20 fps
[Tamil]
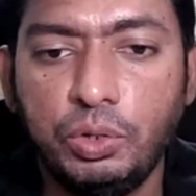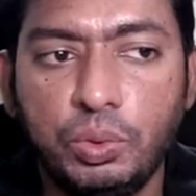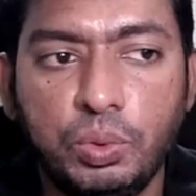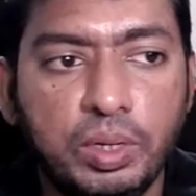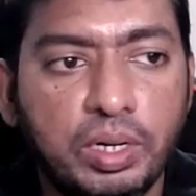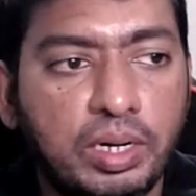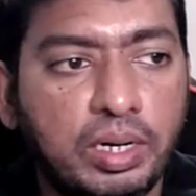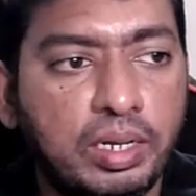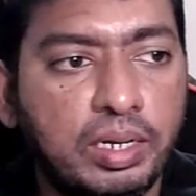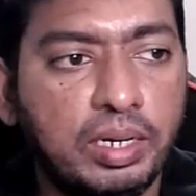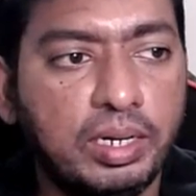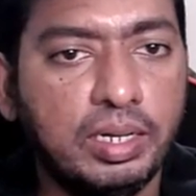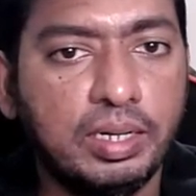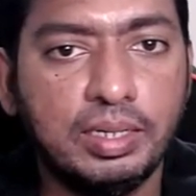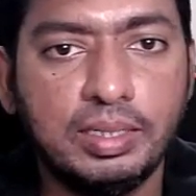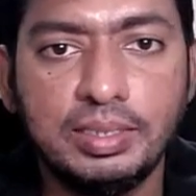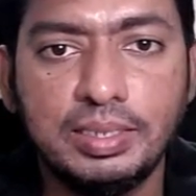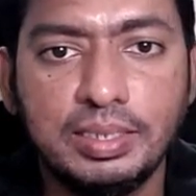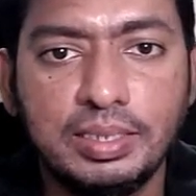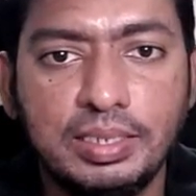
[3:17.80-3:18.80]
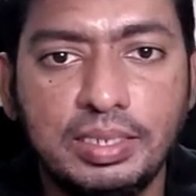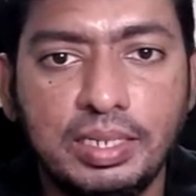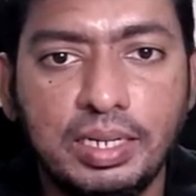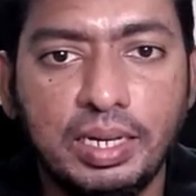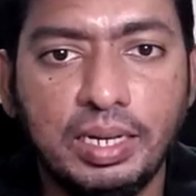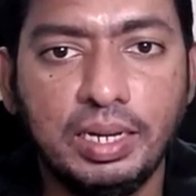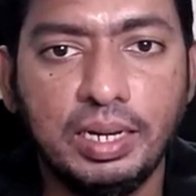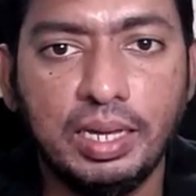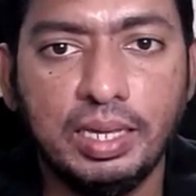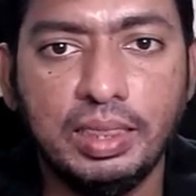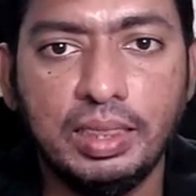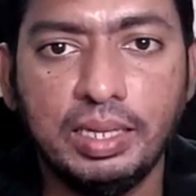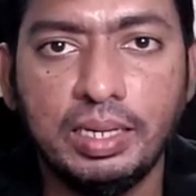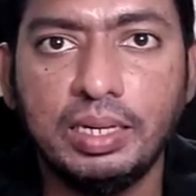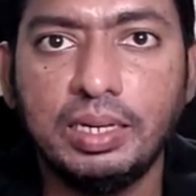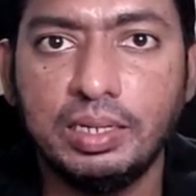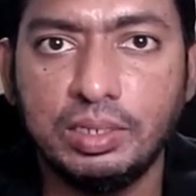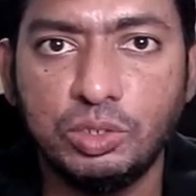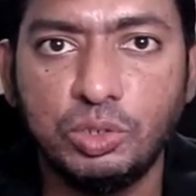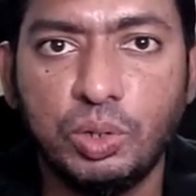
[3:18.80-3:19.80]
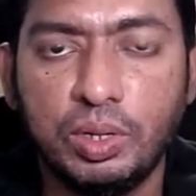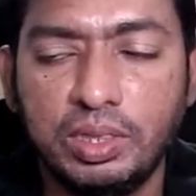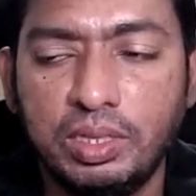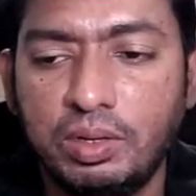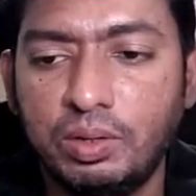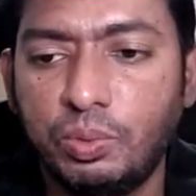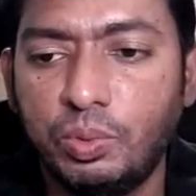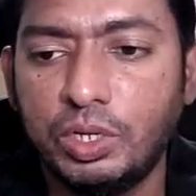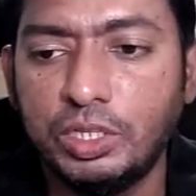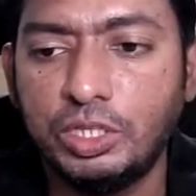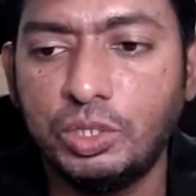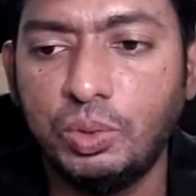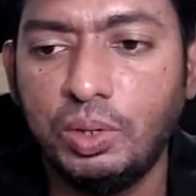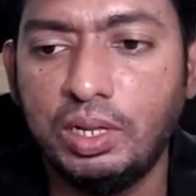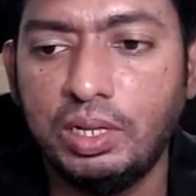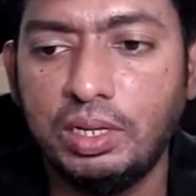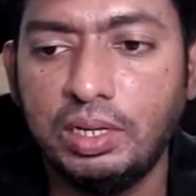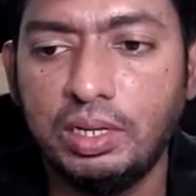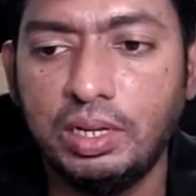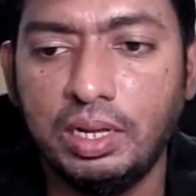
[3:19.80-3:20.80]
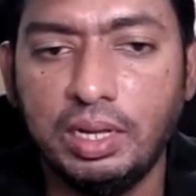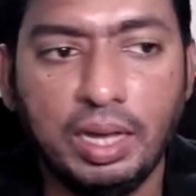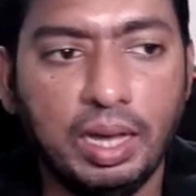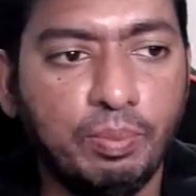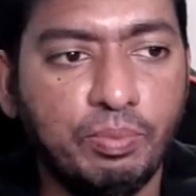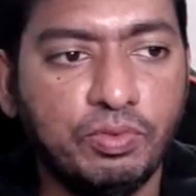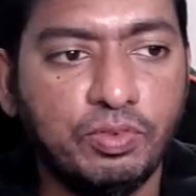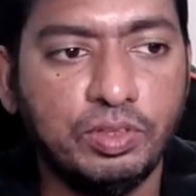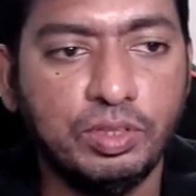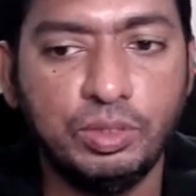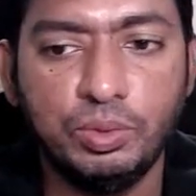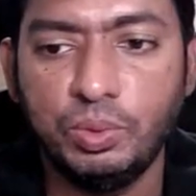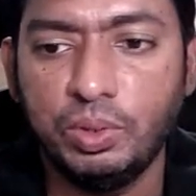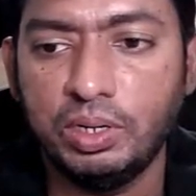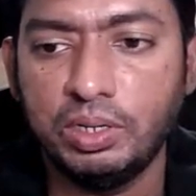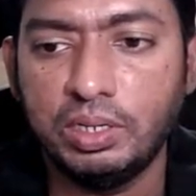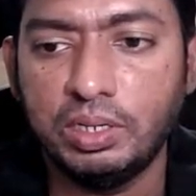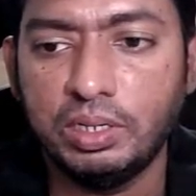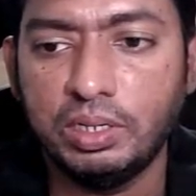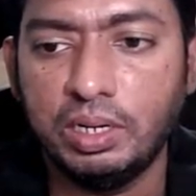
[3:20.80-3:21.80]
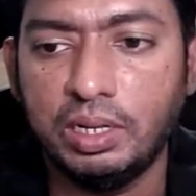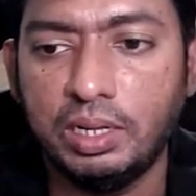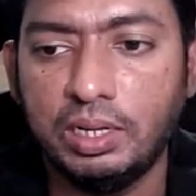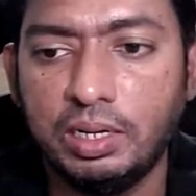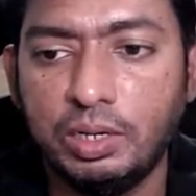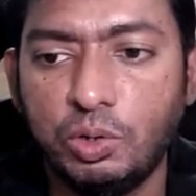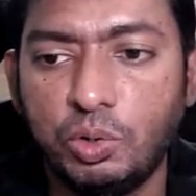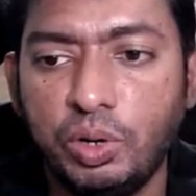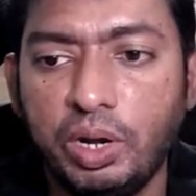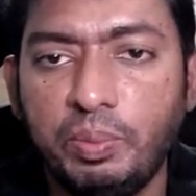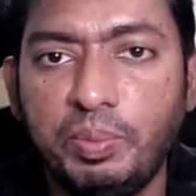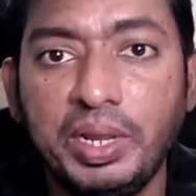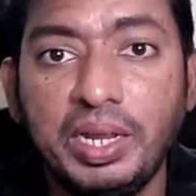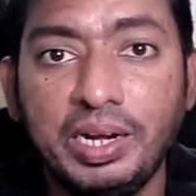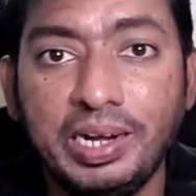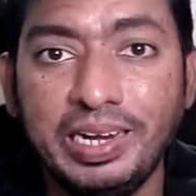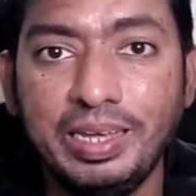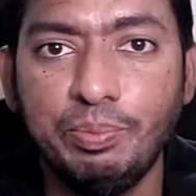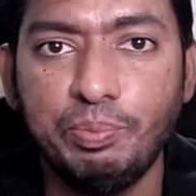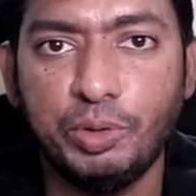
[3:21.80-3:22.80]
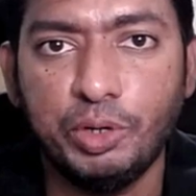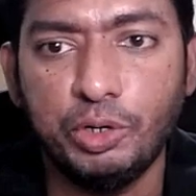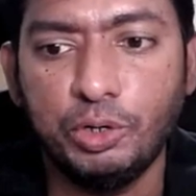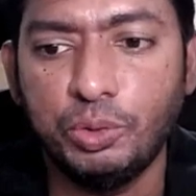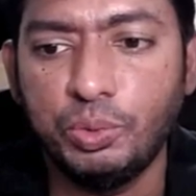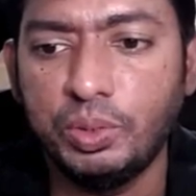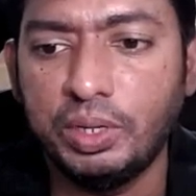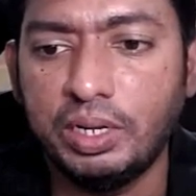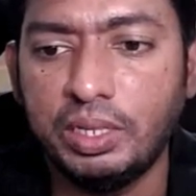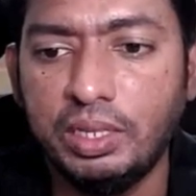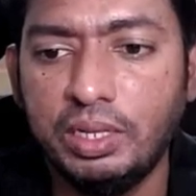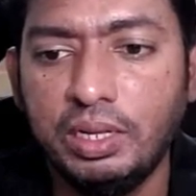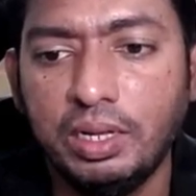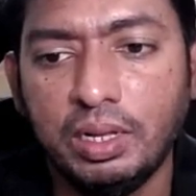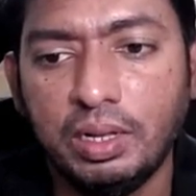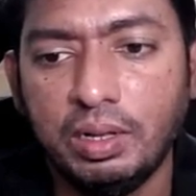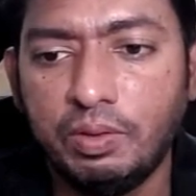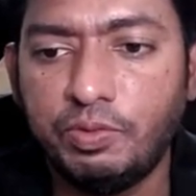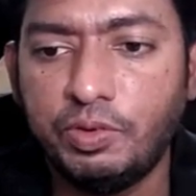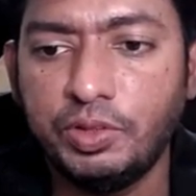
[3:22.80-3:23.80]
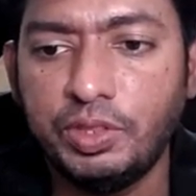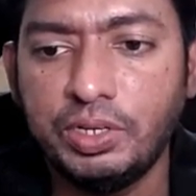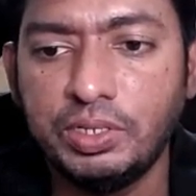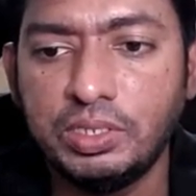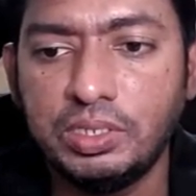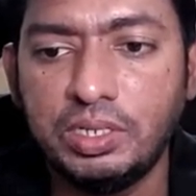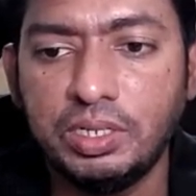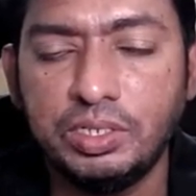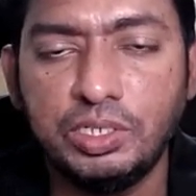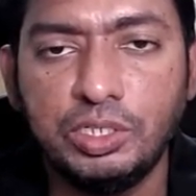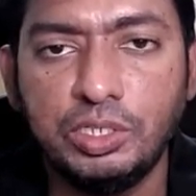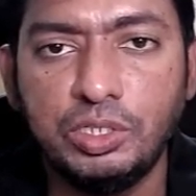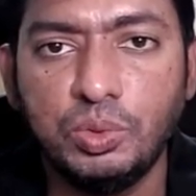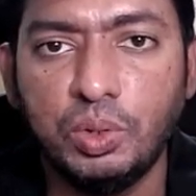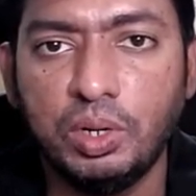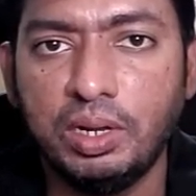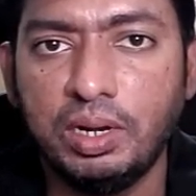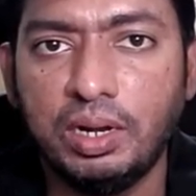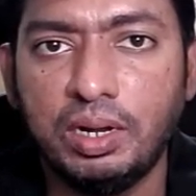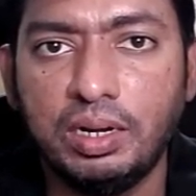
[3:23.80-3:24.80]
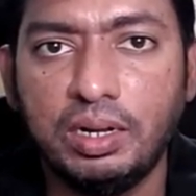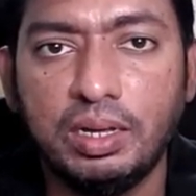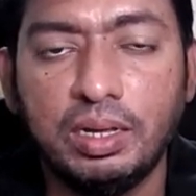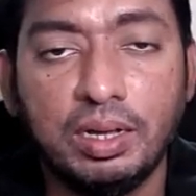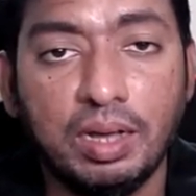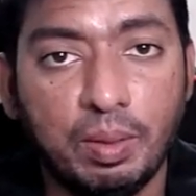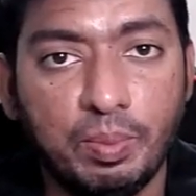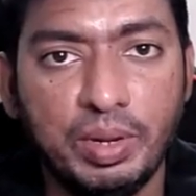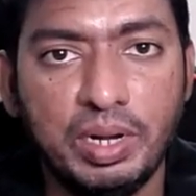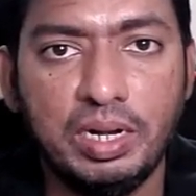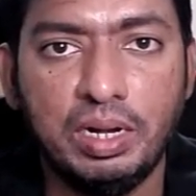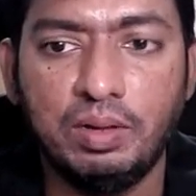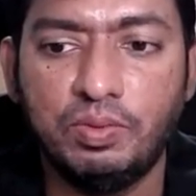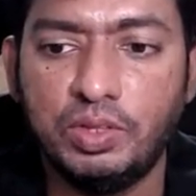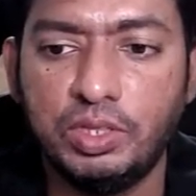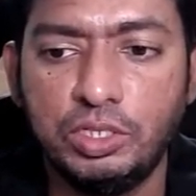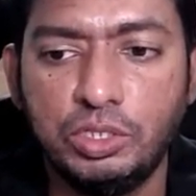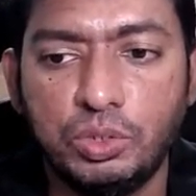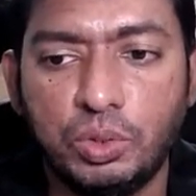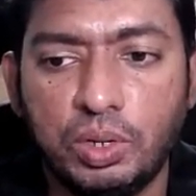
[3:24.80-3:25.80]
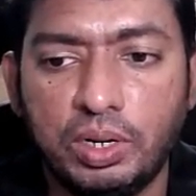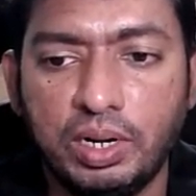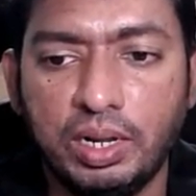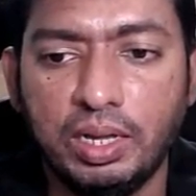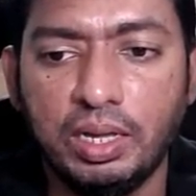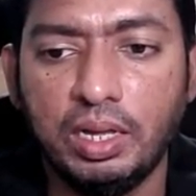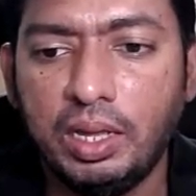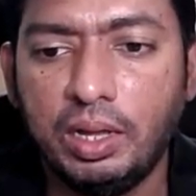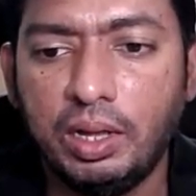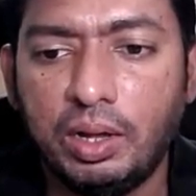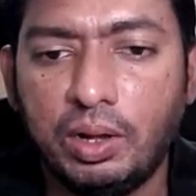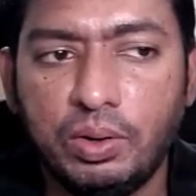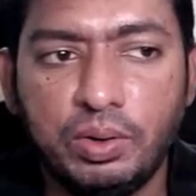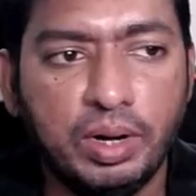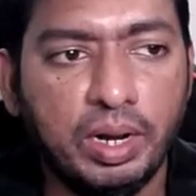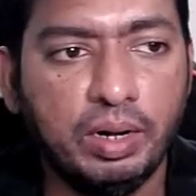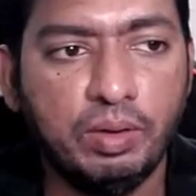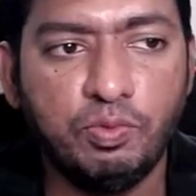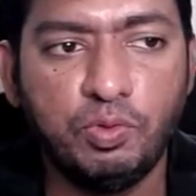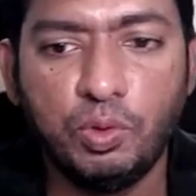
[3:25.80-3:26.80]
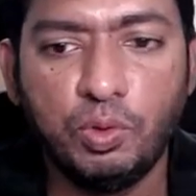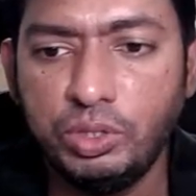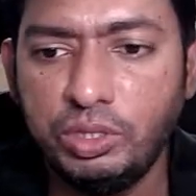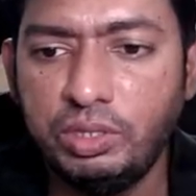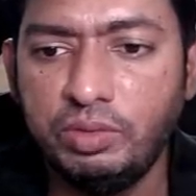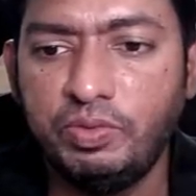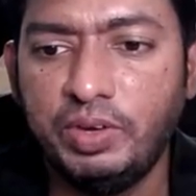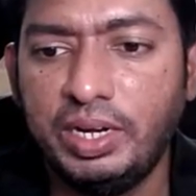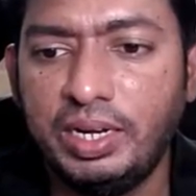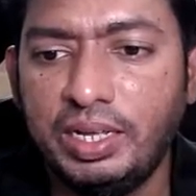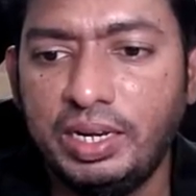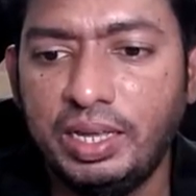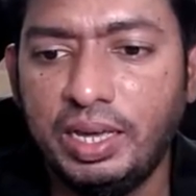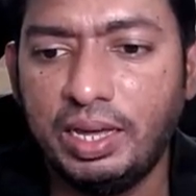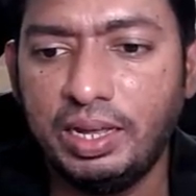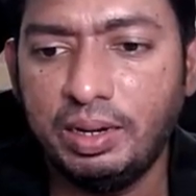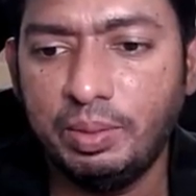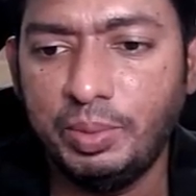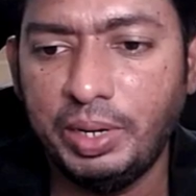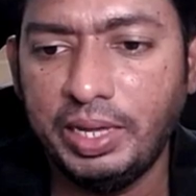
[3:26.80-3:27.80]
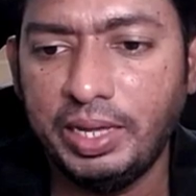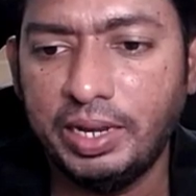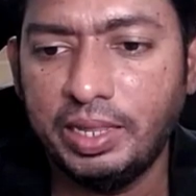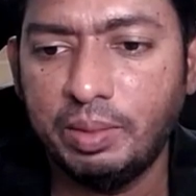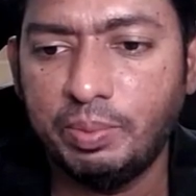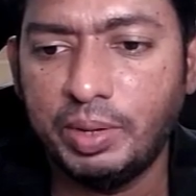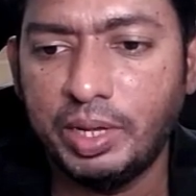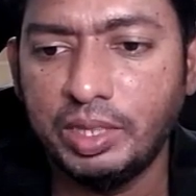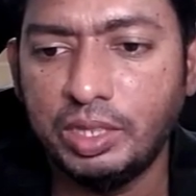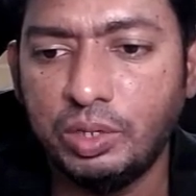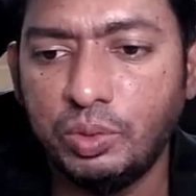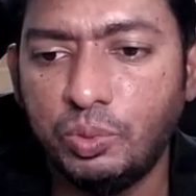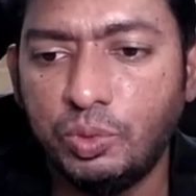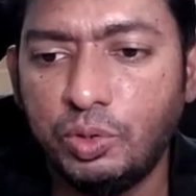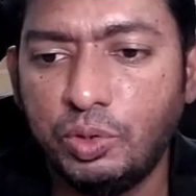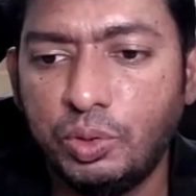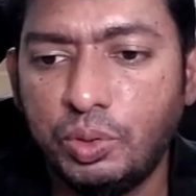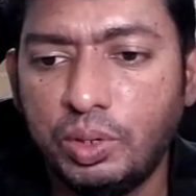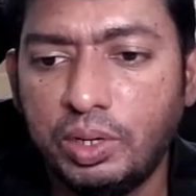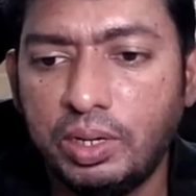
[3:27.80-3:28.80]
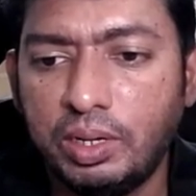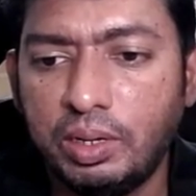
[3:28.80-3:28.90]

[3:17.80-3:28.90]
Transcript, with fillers: டூ ஹண்ட்ரட் அண்ட் சிக்ஸ்டி நைன் ஐ திங்க் ஸோ அந்த ஒர்த்துள்ள ஆப் வந்து உங்களுக்கு நான் கோட் எப்படி ரெடீம் பண்ணணுங்கிறத ஃபர்தர் இன்ஸ்ட்ரக்ஷன்ஸ் உங்களுக்கு நான் கமெண்ட்டில் வந்து சொல்கிறேன் ஆல் ரைட் ஃபோர்த் வின்னர் ஆத்தர் யார் அப்படிங்கிறத பார்த்துருவோம்